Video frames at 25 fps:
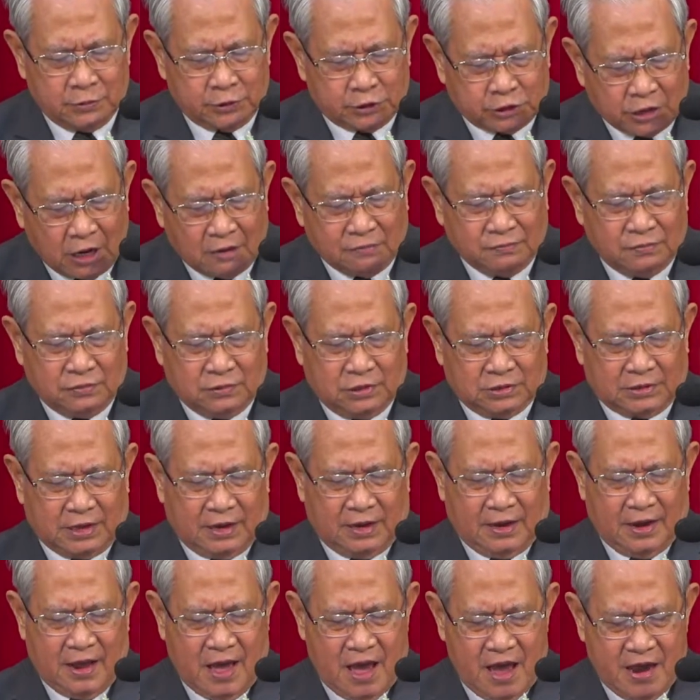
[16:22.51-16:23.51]
xong người
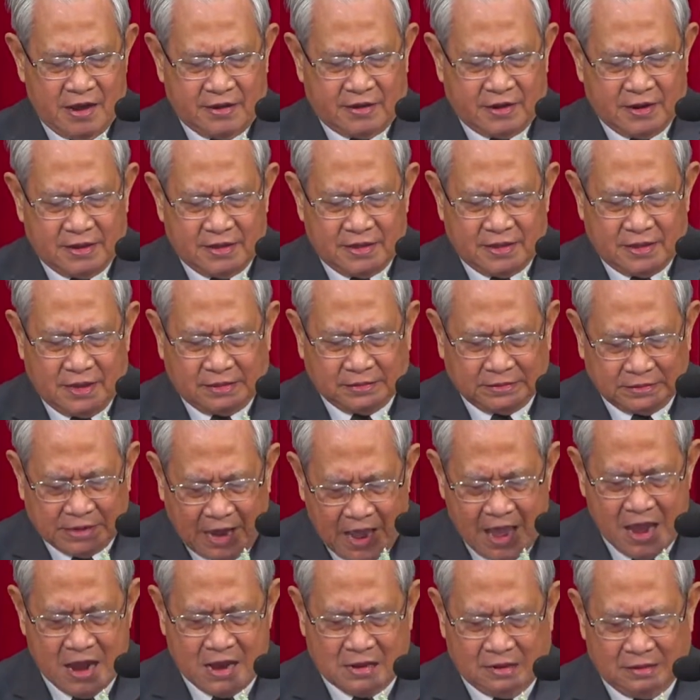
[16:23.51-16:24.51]
ta để trên chân
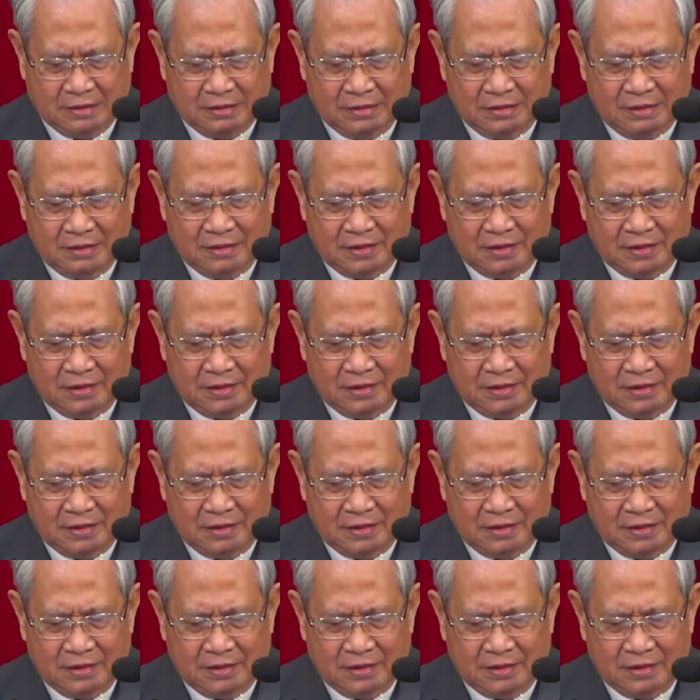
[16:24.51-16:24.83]
đèn